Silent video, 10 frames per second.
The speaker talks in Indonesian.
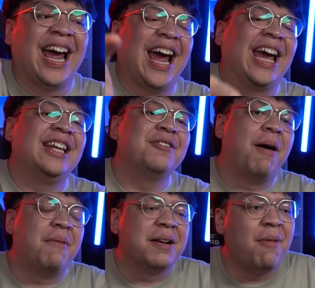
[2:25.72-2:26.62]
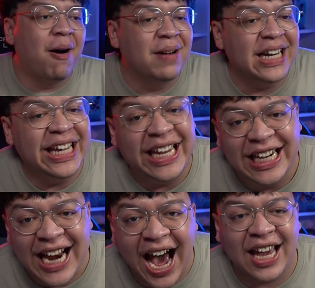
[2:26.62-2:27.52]
Wah itu momen-momen
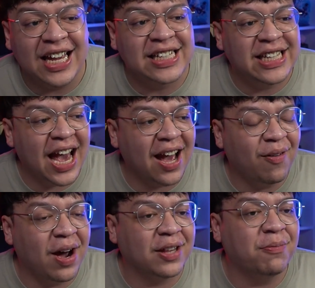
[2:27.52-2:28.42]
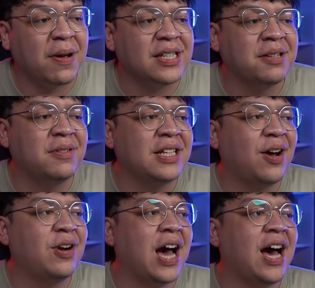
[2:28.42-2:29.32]
indah ya guys ya. Wah itu pasti temennya
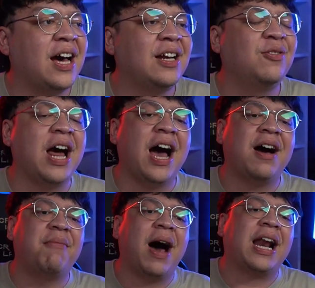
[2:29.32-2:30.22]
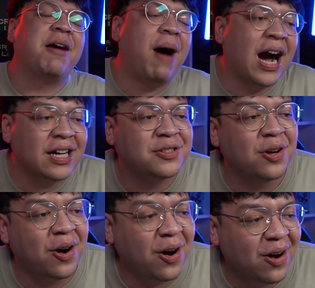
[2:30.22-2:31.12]
udah udah marah banget
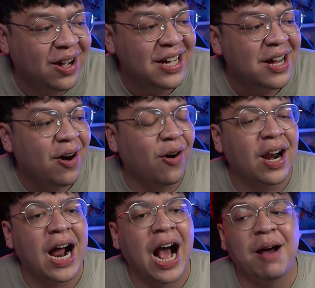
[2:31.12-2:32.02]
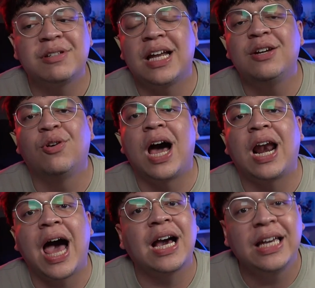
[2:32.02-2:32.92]
cok. Orang kagak bisa diulang
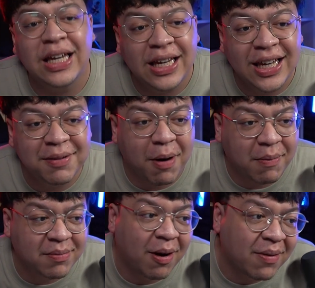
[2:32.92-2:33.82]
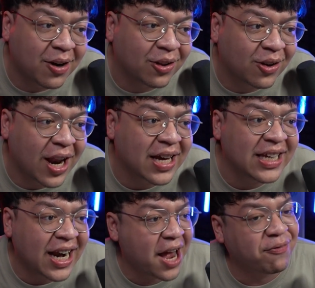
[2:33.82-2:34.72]
lagi, momen-momen nonton
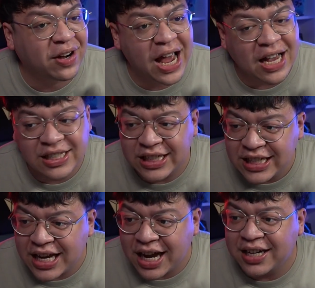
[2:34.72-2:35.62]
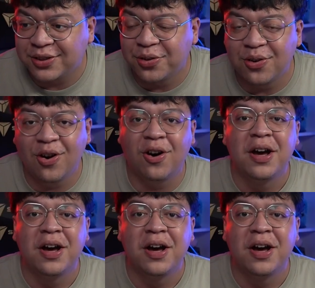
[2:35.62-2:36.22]
lagi live, reaksinya yang ditunggu